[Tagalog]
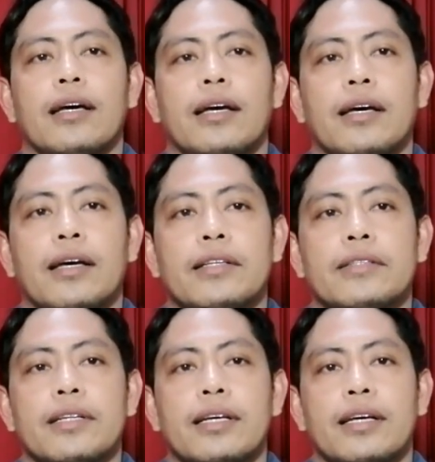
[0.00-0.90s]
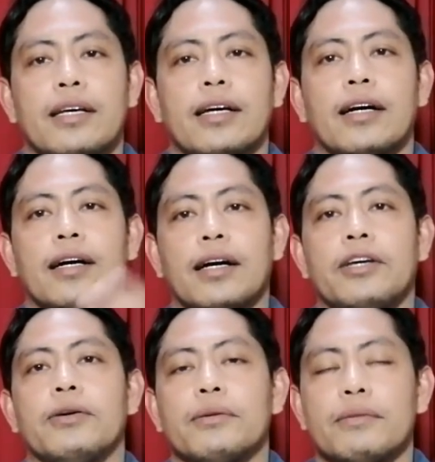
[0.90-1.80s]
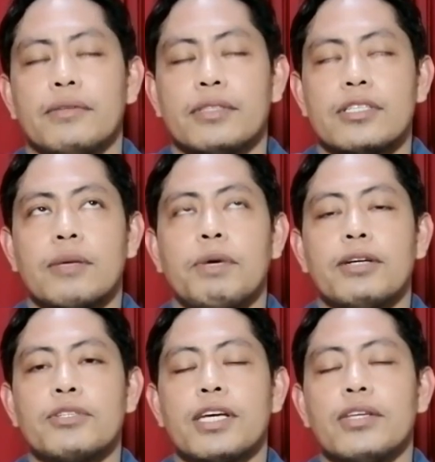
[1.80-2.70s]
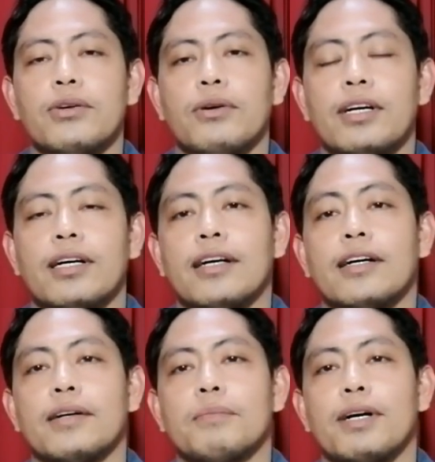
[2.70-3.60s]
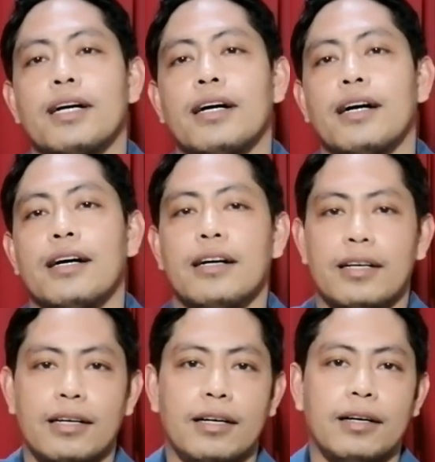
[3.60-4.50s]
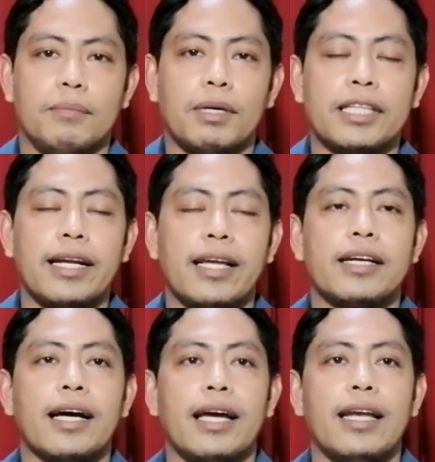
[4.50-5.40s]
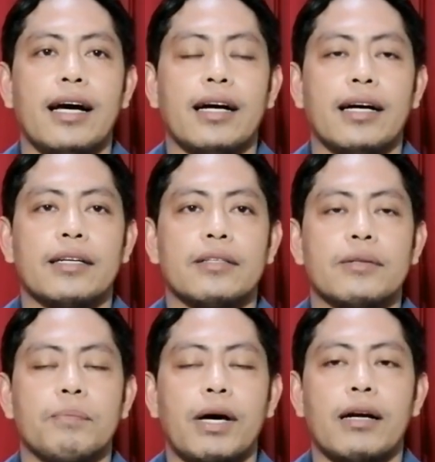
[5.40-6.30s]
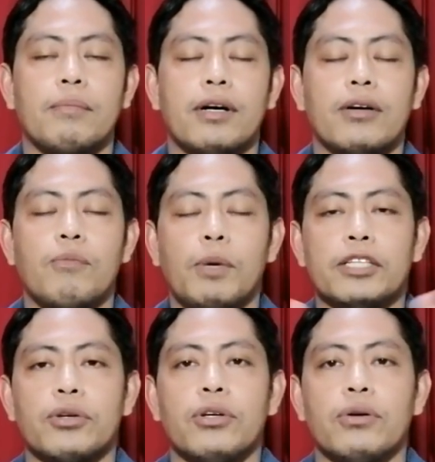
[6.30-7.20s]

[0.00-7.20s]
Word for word: And ngayon, sasabihin ko sa inyo ang mga material na kailangan para makompleto